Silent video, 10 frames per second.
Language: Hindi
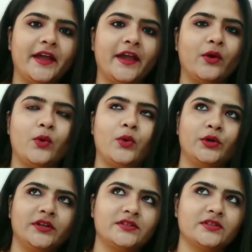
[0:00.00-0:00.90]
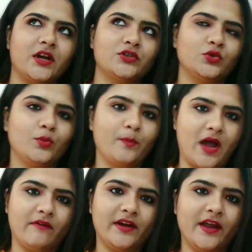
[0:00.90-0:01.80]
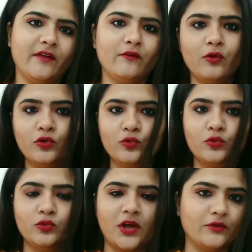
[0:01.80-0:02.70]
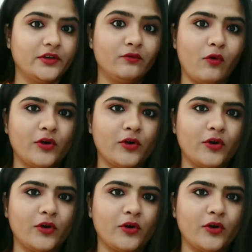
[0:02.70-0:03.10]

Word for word: है और इसका जो पावर है वो टू थाउजेंड